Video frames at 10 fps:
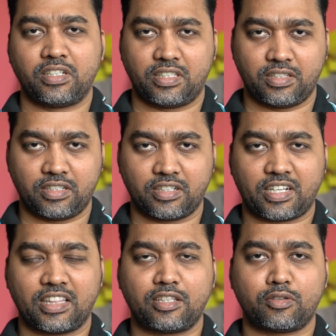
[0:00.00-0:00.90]
இது
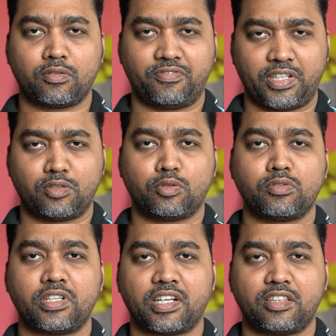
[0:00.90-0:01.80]
கற்றுக்கணும் வெறும்
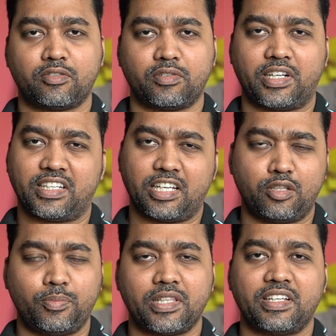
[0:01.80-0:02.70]
ஜோசியம் கற்றுக்கணும் எனக்கு
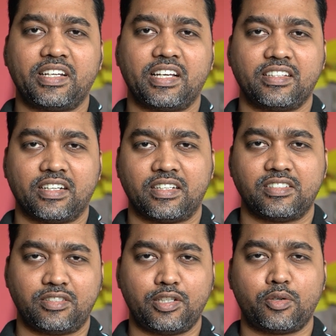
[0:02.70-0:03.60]
எதுவுமே தெரியாதுங்க
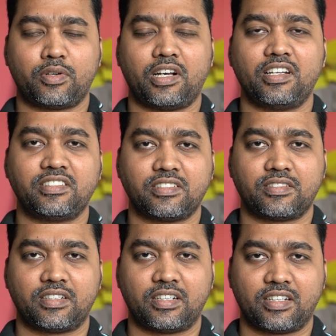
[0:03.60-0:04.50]
ஜீரோ நாலேஜ்
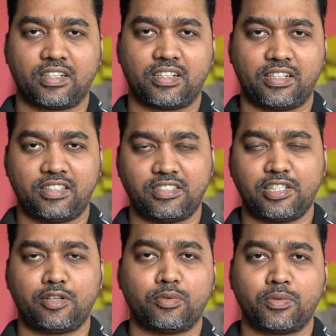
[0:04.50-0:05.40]

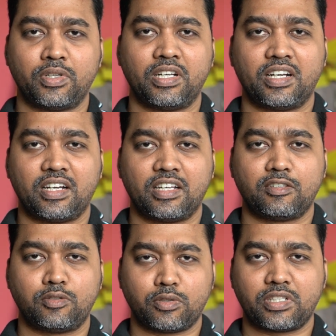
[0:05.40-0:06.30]
ஜீரோ
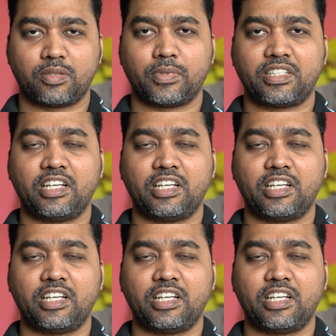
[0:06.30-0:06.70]
ஜோசியத்தை பற்றி